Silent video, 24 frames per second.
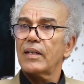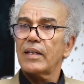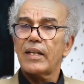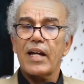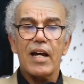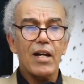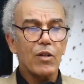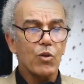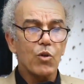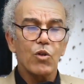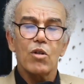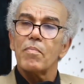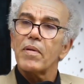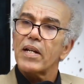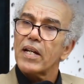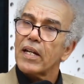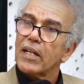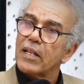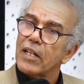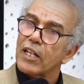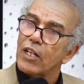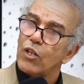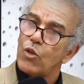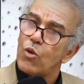كانوا
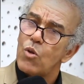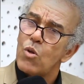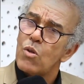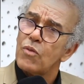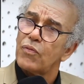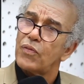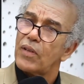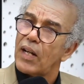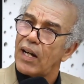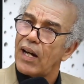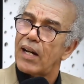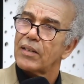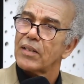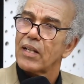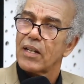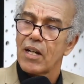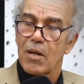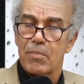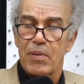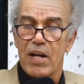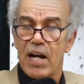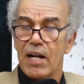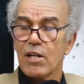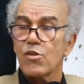المرينيون في القرن
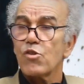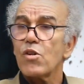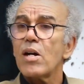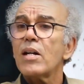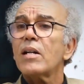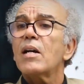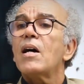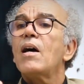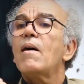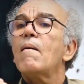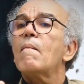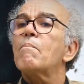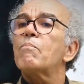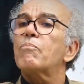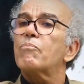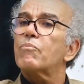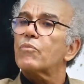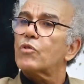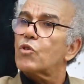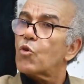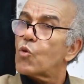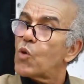الرابع عشر أه.